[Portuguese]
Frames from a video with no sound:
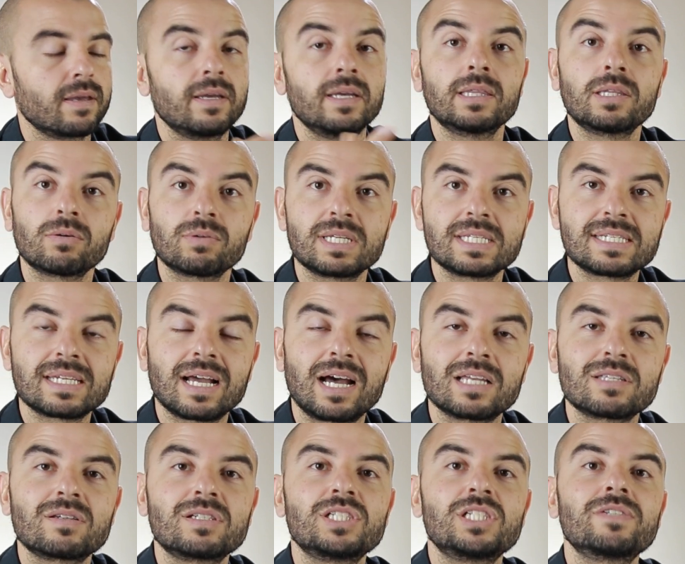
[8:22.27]
Então nesse
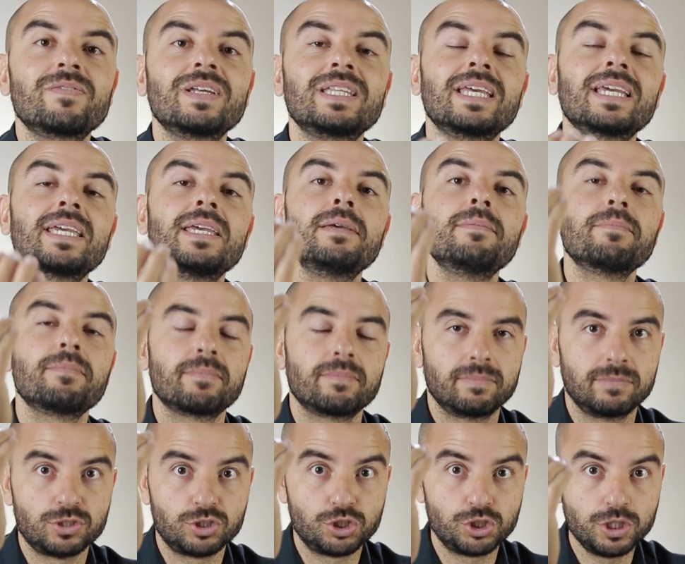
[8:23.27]
caso a gente vai ter que
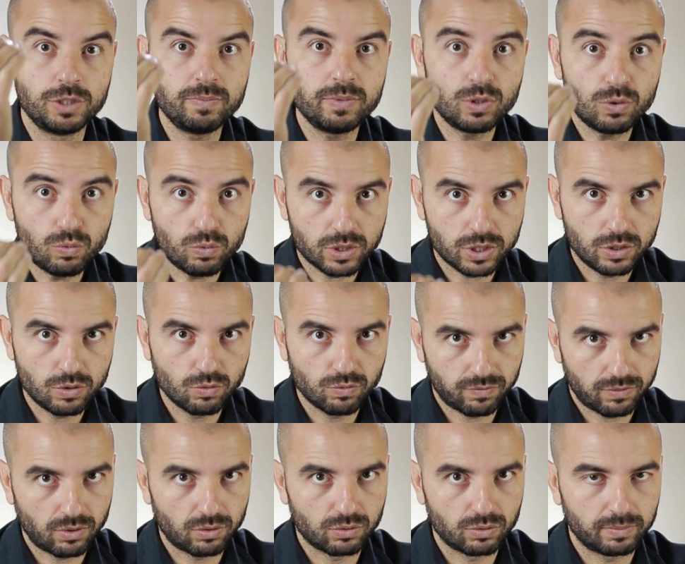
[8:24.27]
diminuir o
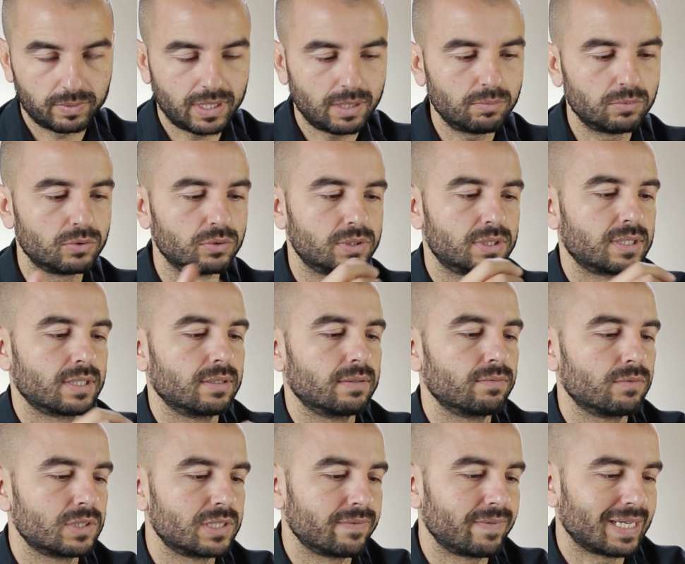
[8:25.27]
volume da música.
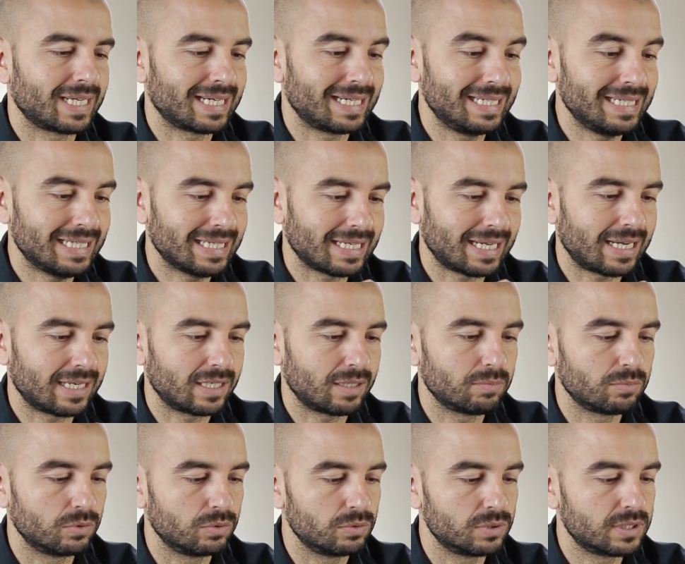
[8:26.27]
Você vai clicar na
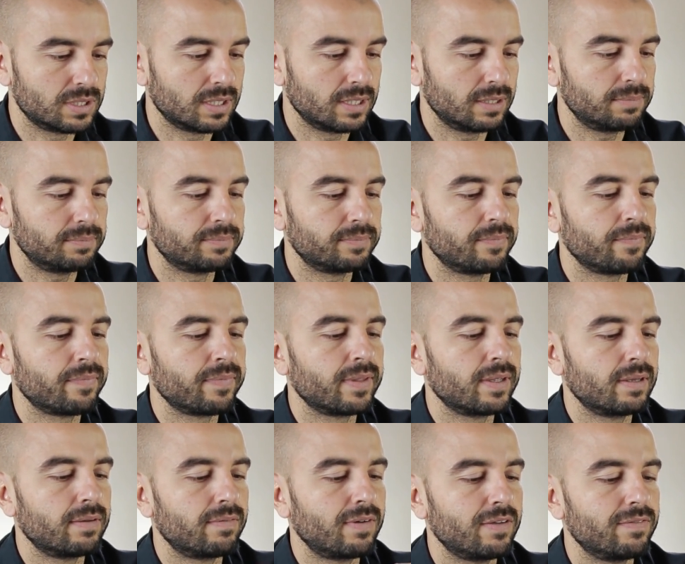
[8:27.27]
música,
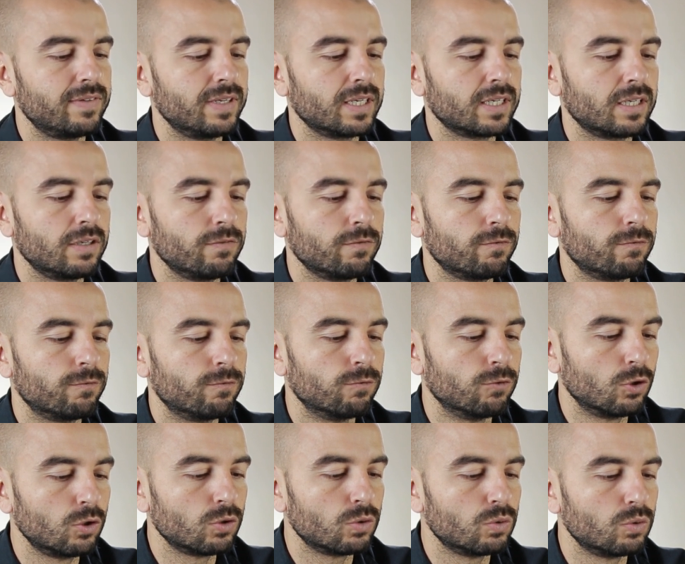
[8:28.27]
vai vir aqui em
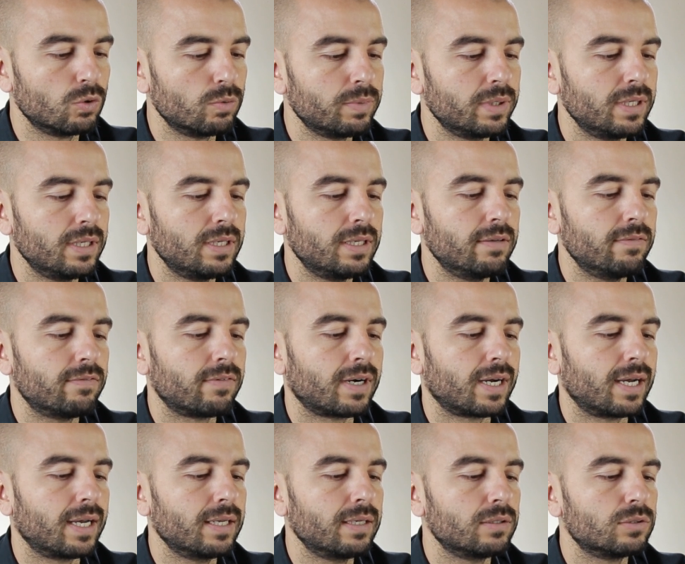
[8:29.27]
volume e
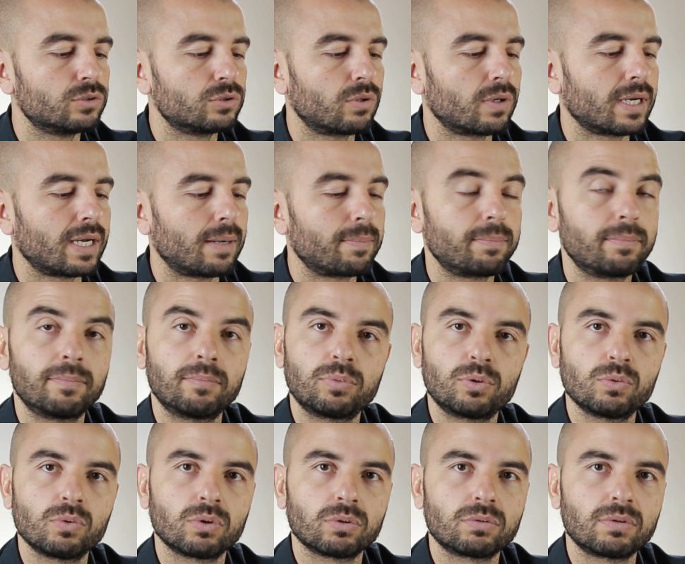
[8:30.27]
vai jogar
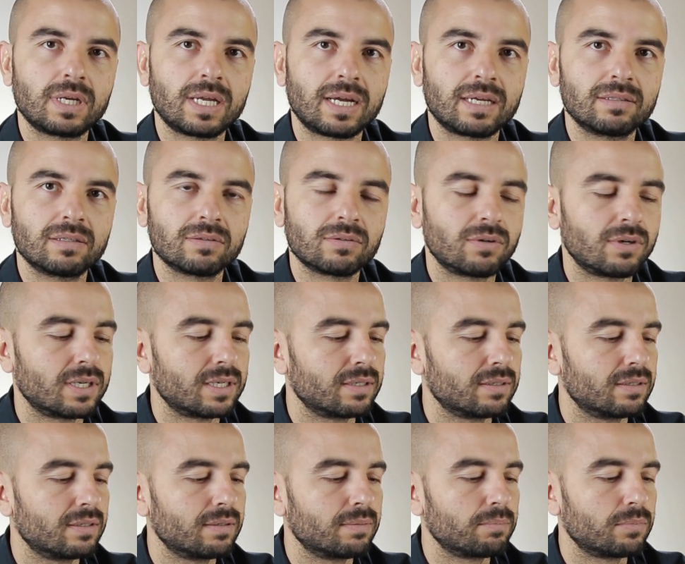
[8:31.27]
para o outro lado
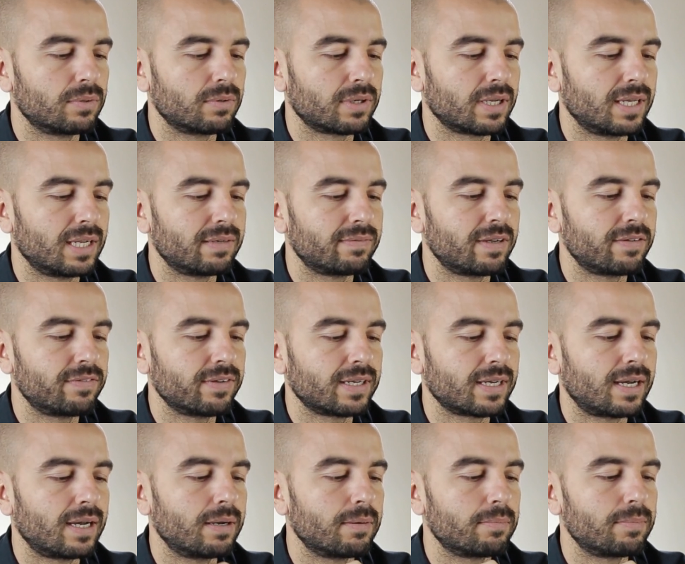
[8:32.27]
agora, porque ela vai
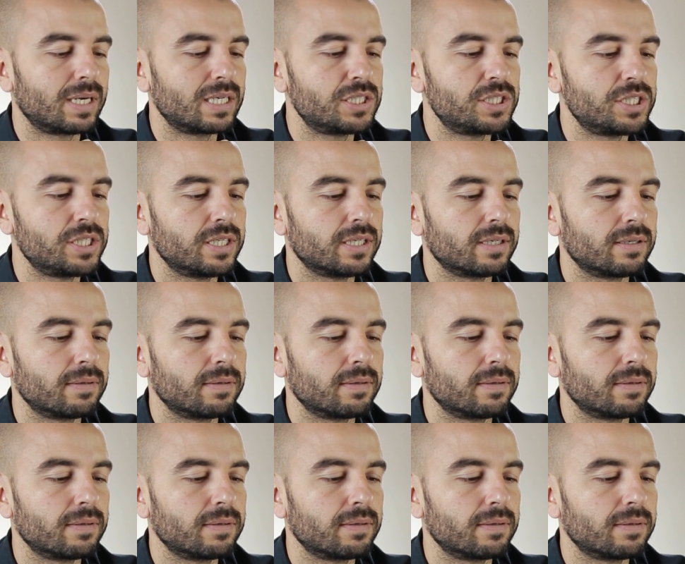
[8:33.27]
ficar baixinha.